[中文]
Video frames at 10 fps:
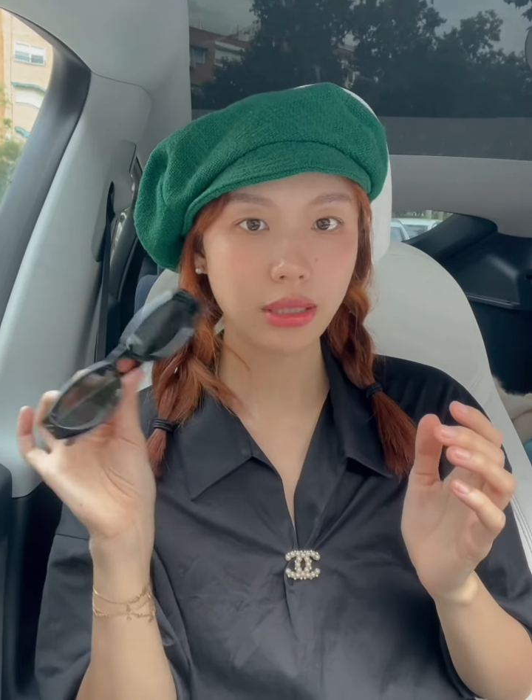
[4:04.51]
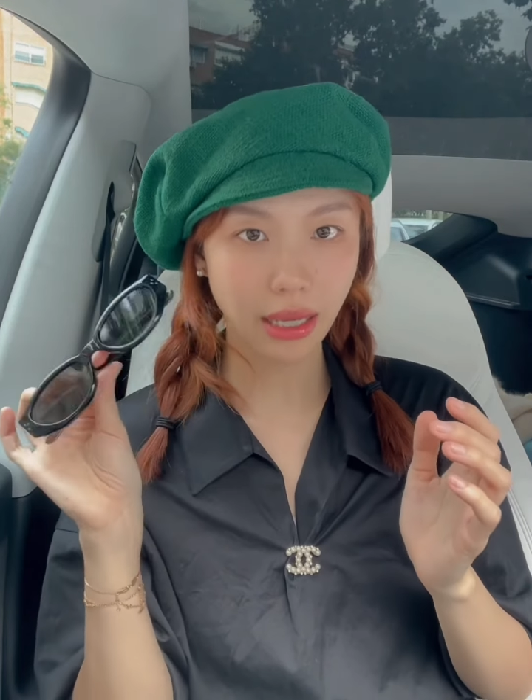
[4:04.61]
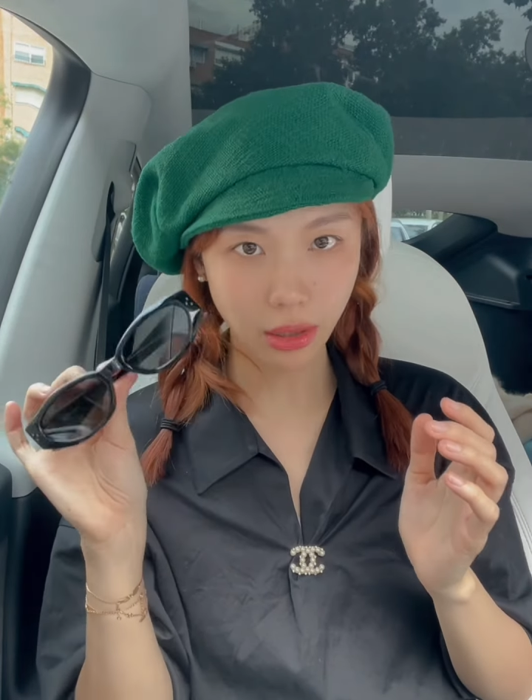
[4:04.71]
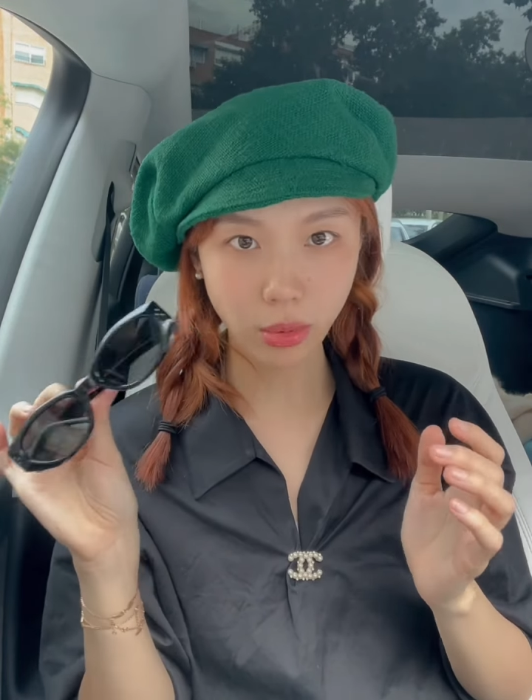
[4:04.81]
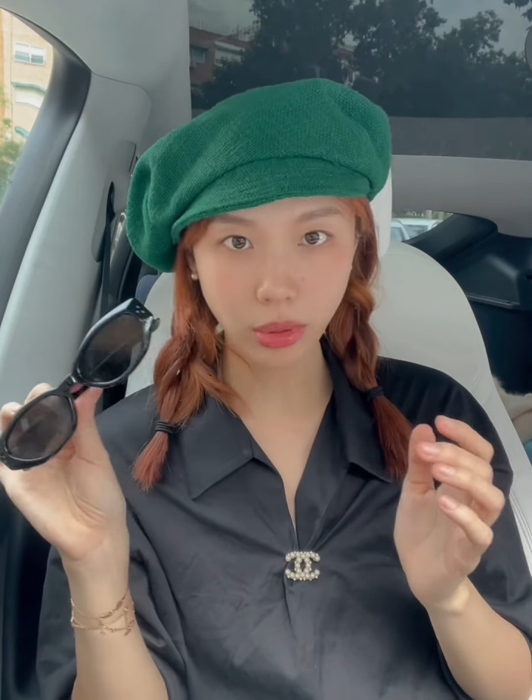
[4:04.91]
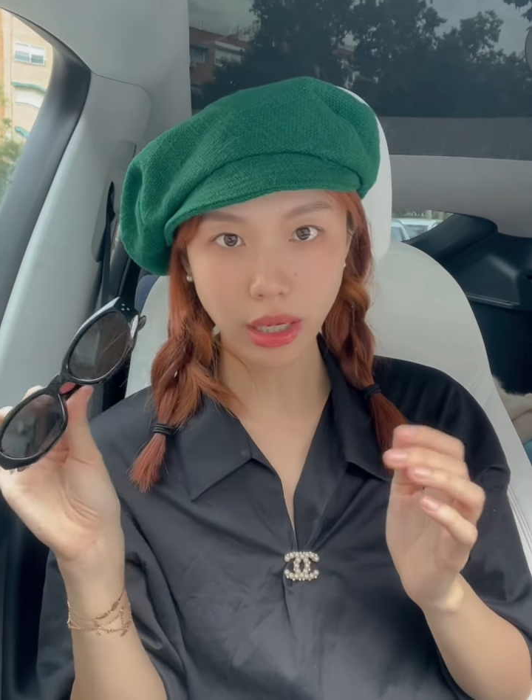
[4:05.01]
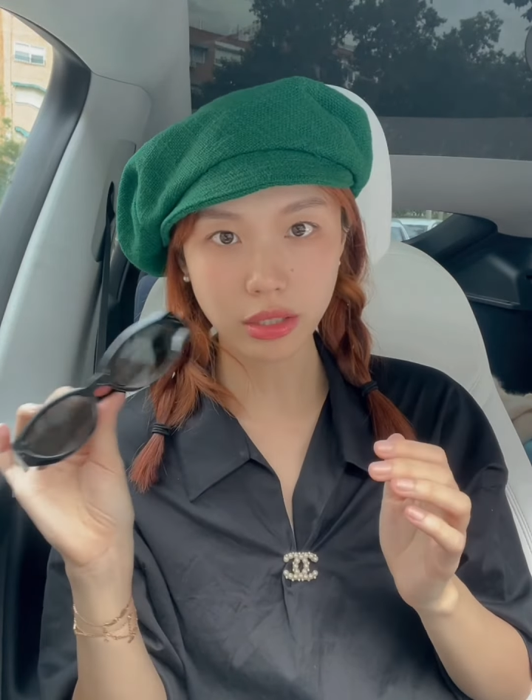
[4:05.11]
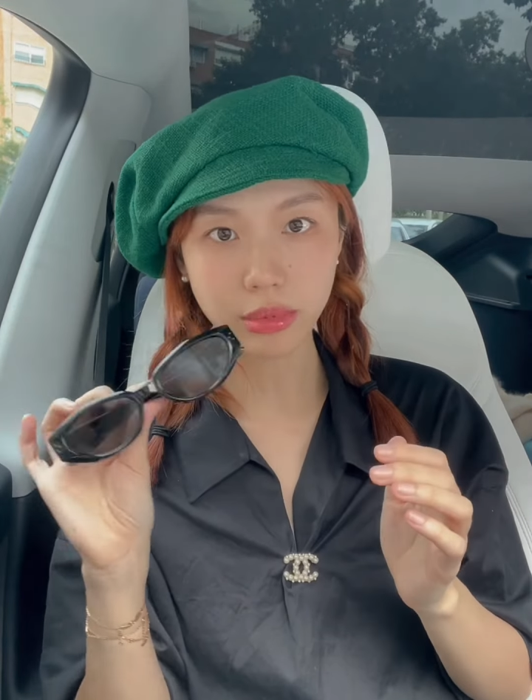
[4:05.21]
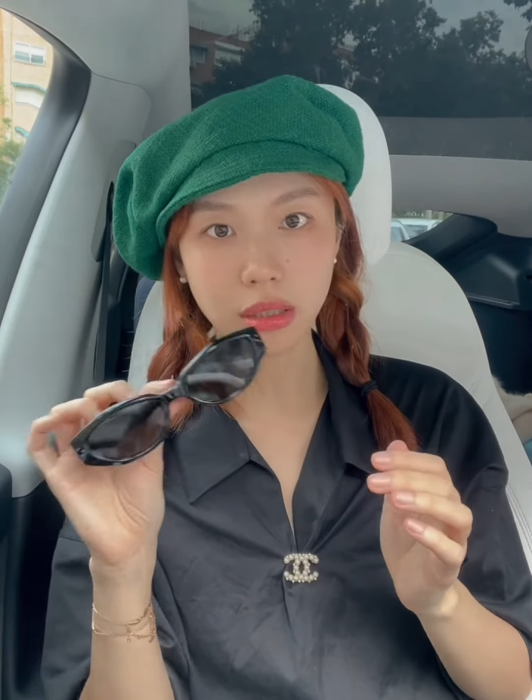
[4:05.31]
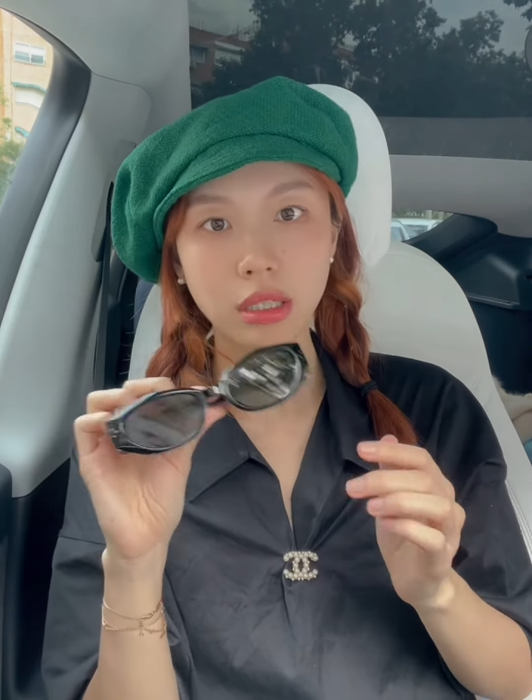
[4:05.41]
在韩国呀
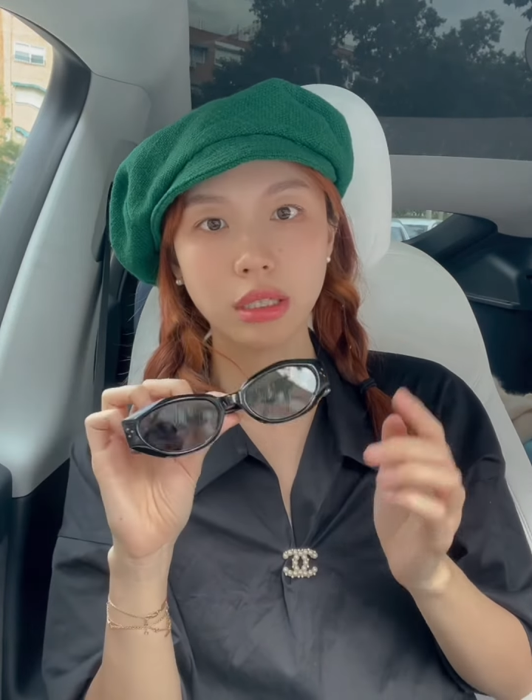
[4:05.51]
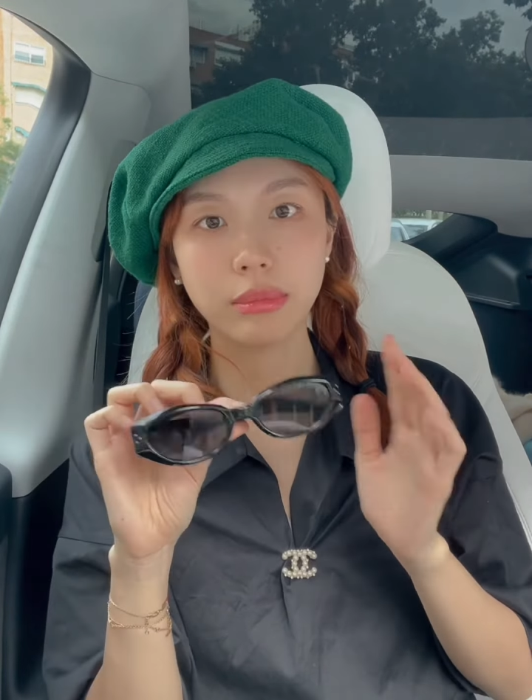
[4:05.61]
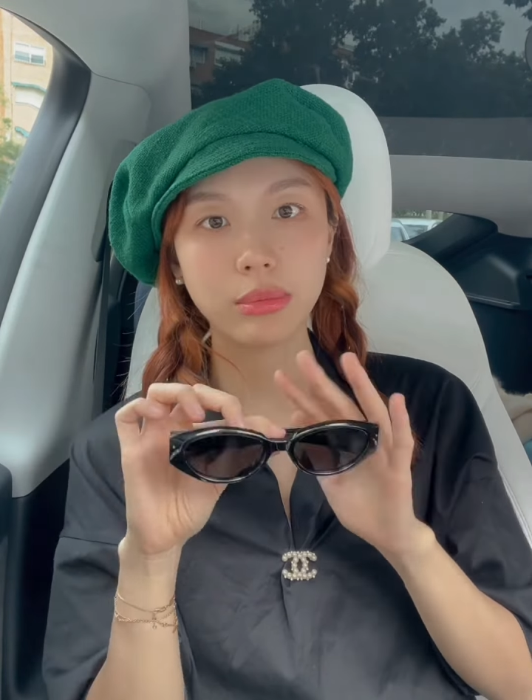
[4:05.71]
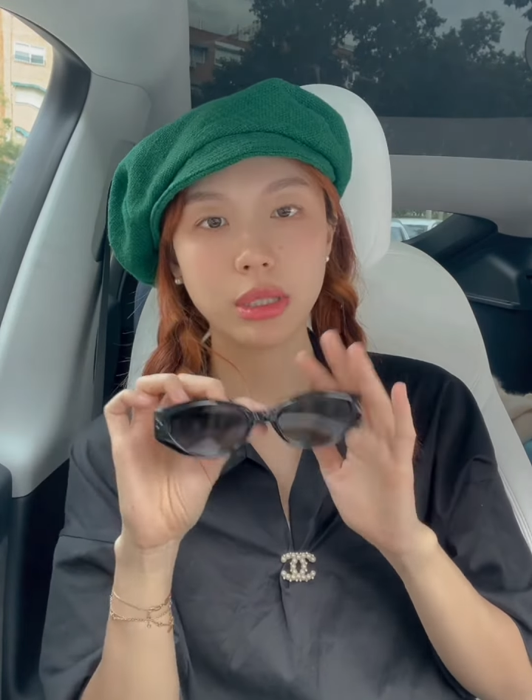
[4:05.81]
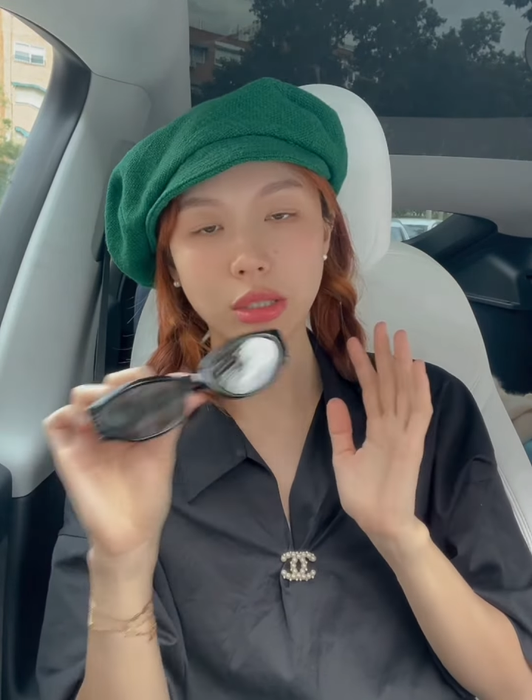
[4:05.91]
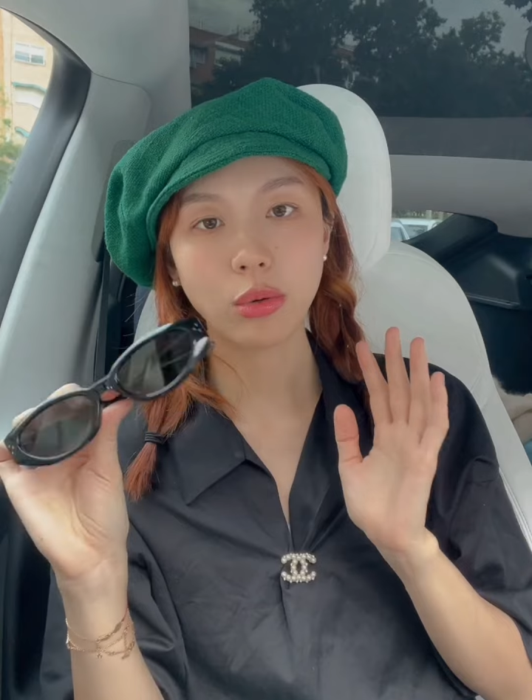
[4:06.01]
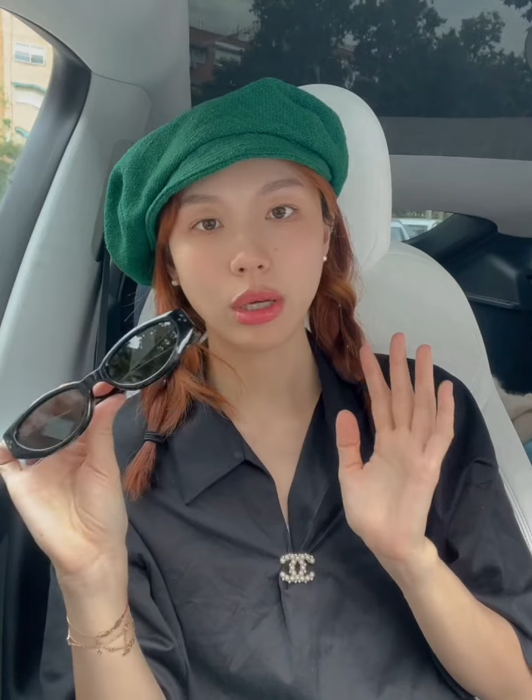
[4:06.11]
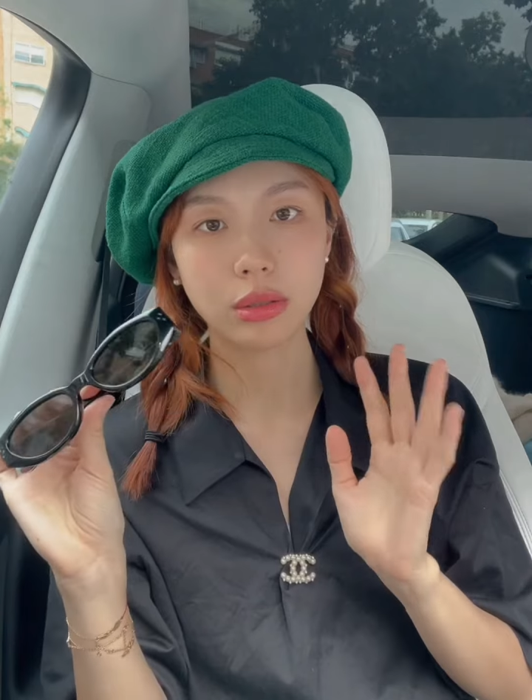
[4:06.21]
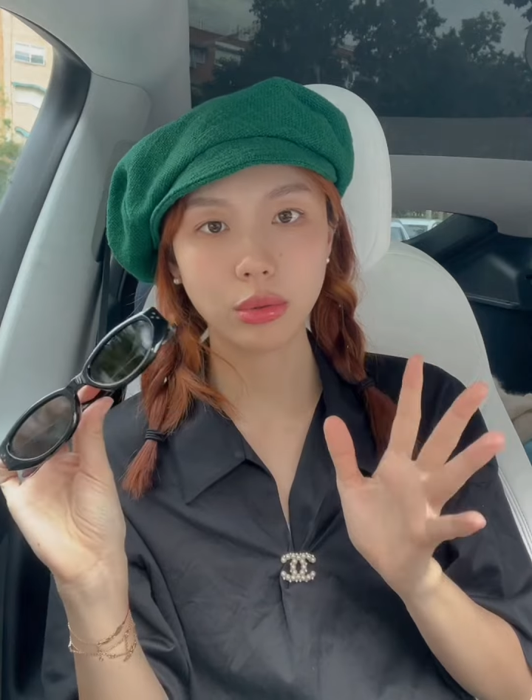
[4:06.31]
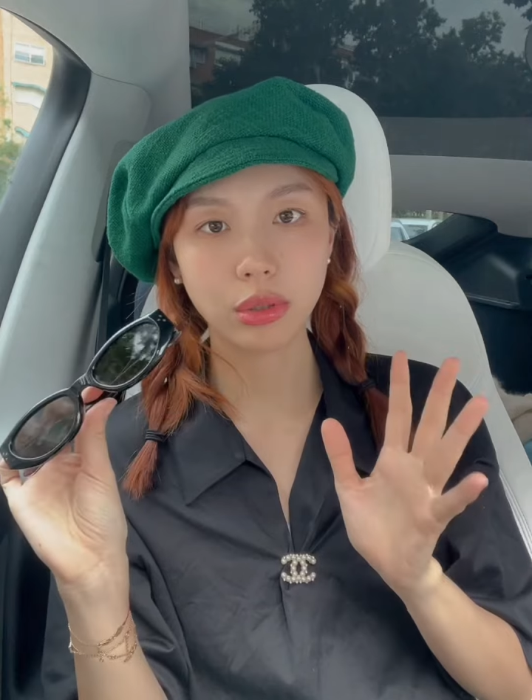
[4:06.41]
什么的，Maybe 这
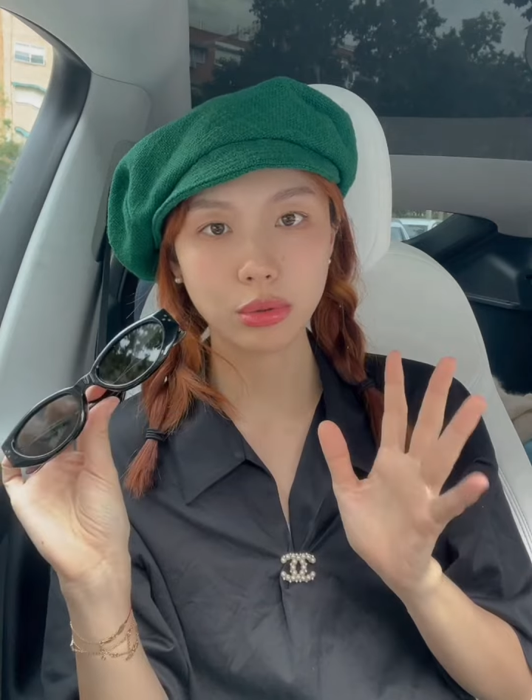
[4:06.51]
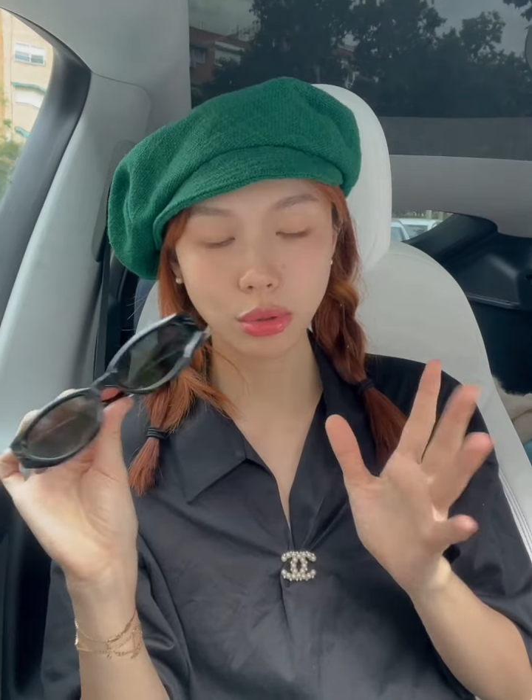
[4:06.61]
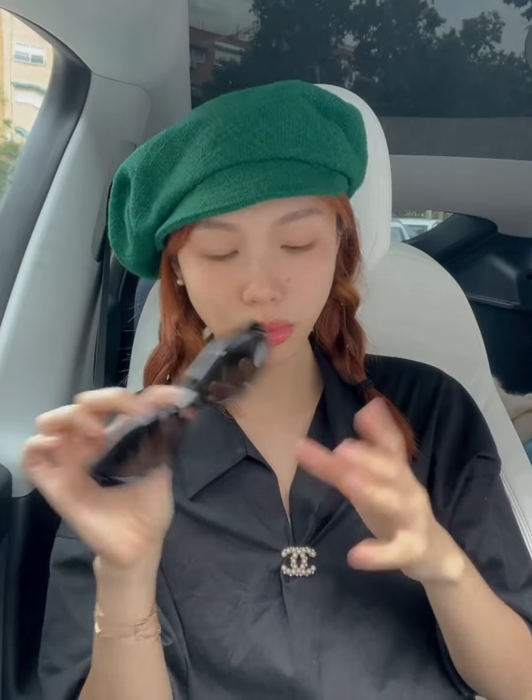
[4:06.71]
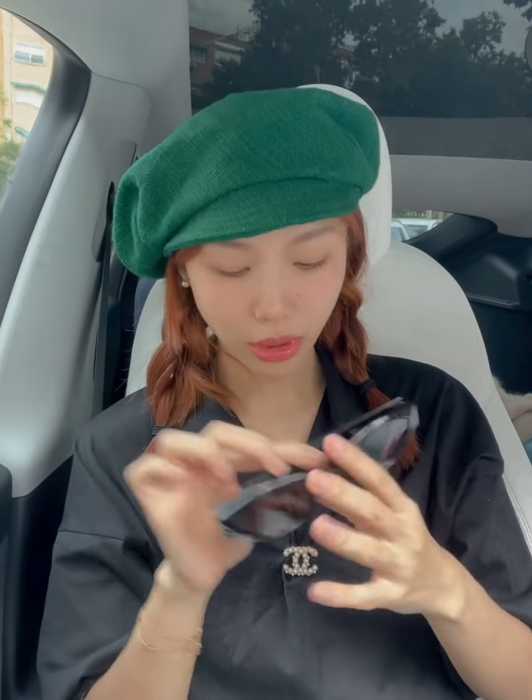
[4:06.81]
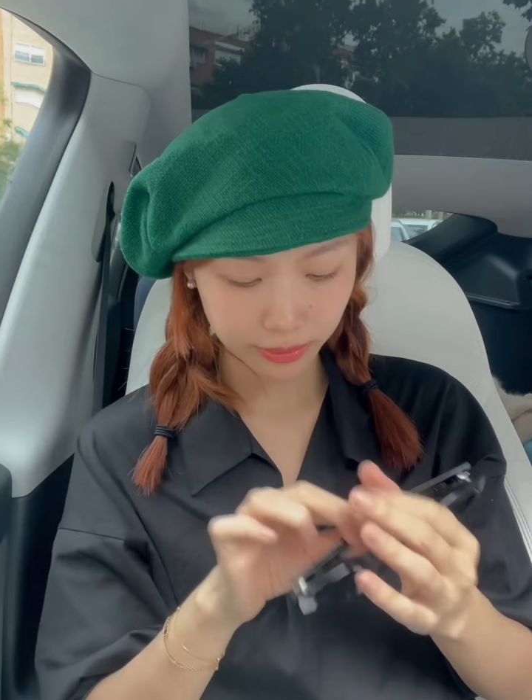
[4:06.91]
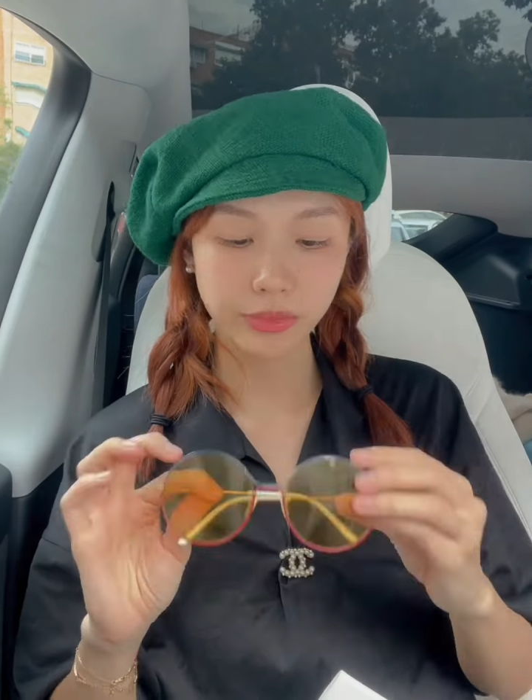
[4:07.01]
款都会缺货。